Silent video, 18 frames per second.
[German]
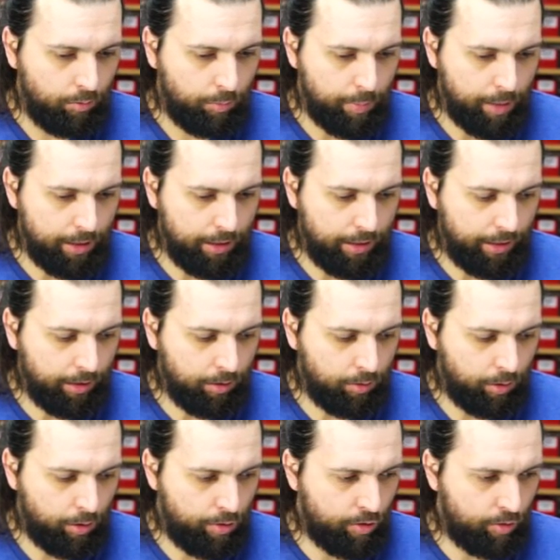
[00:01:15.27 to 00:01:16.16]
Weil die
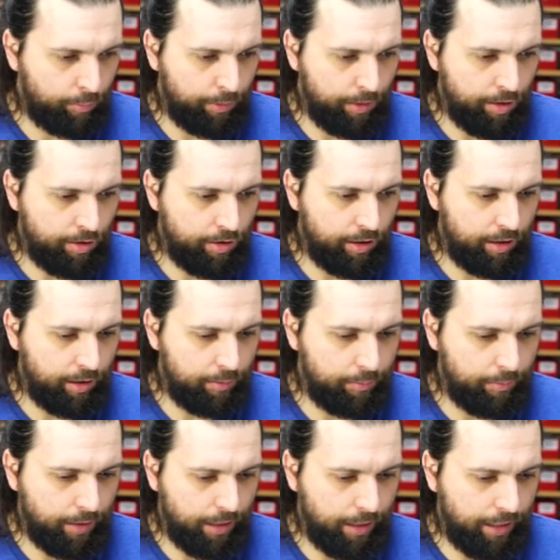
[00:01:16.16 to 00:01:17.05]
Lenkung ist so ein bisschen,
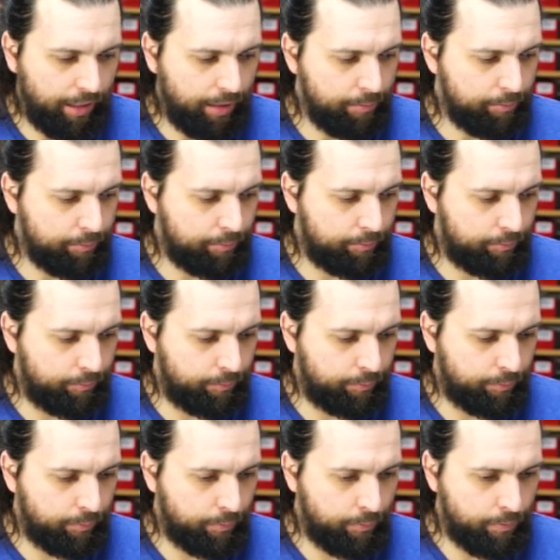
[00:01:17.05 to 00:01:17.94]
naja.
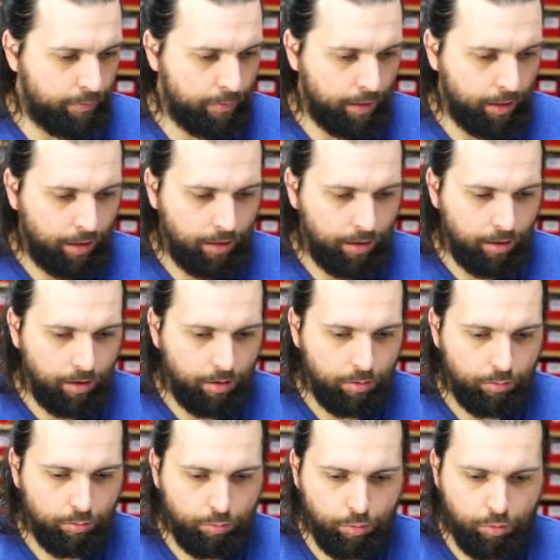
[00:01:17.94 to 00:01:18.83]

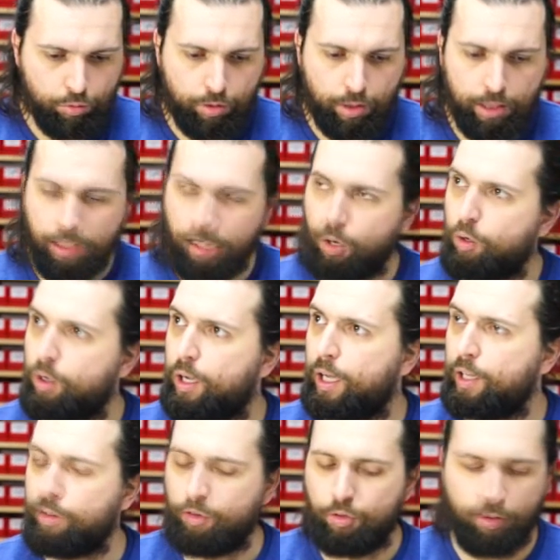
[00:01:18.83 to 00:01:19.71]
Und es geht auch
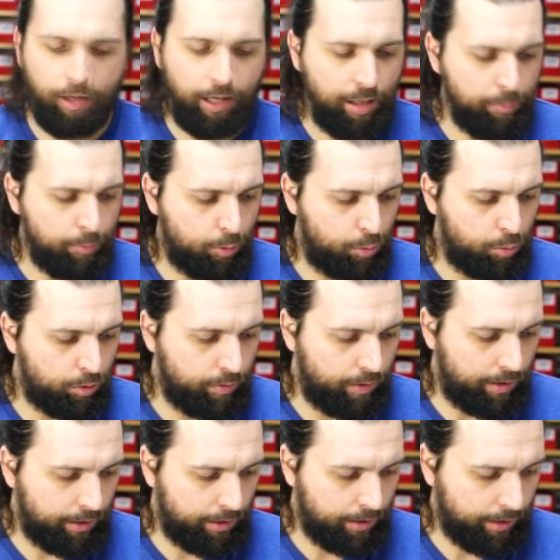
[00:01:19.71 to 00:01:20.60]
gerade so halb gut,
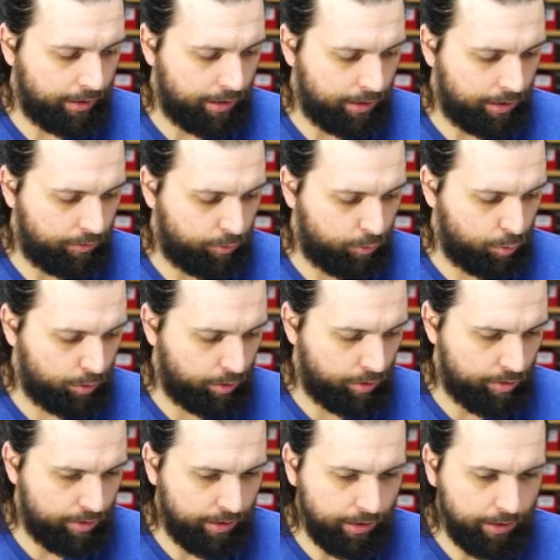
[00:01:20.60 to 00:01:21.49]
weil ich hier relativ
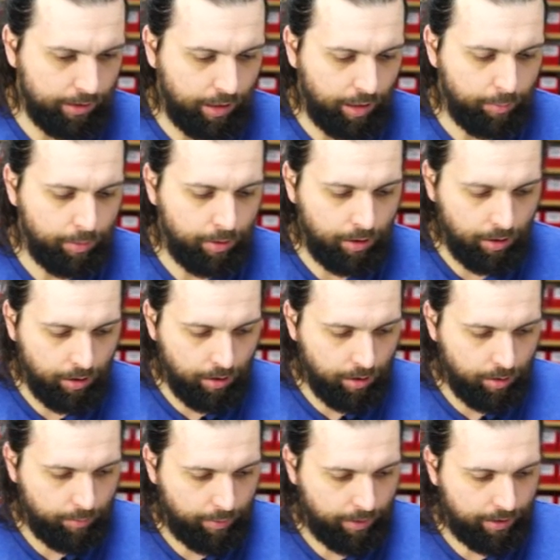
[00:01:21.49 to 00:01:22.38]
gutes Licht habe.
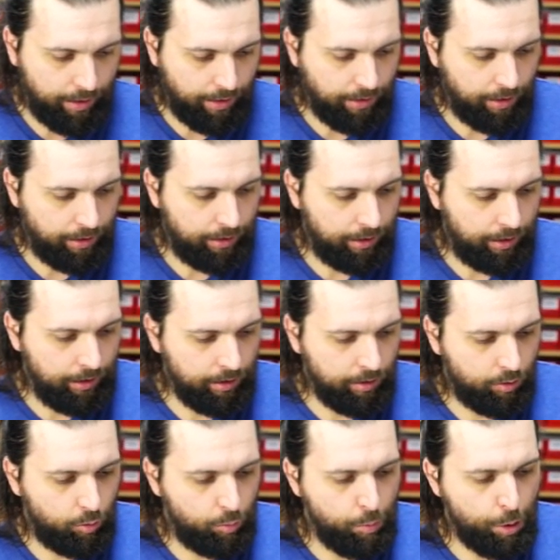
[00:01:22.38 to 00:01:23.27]
Man kann dann hier
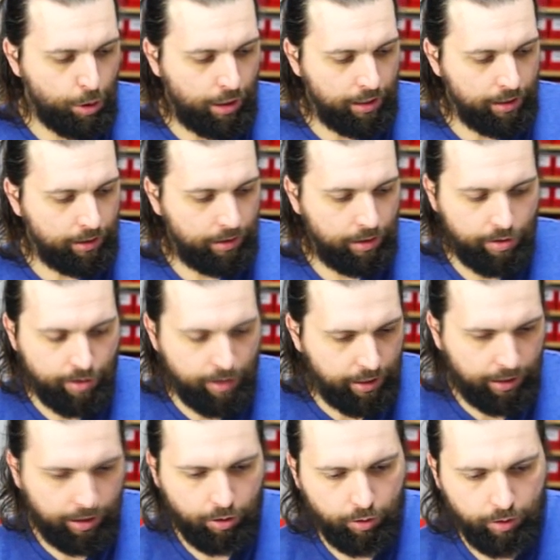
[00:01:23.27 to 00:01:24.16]
hinten umschalten, das
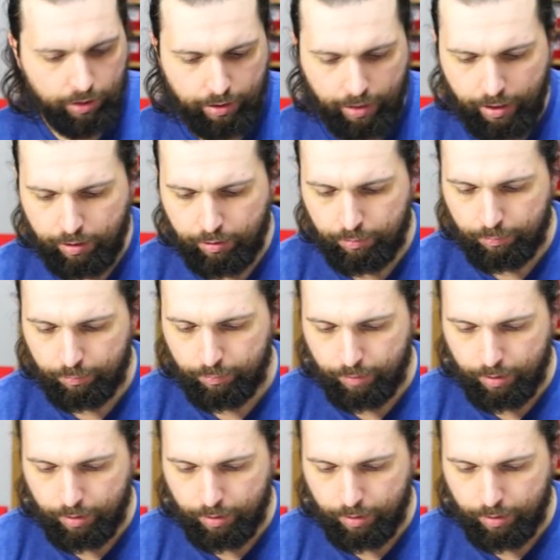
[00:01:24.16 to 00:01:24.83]
zeige ich euch nicht.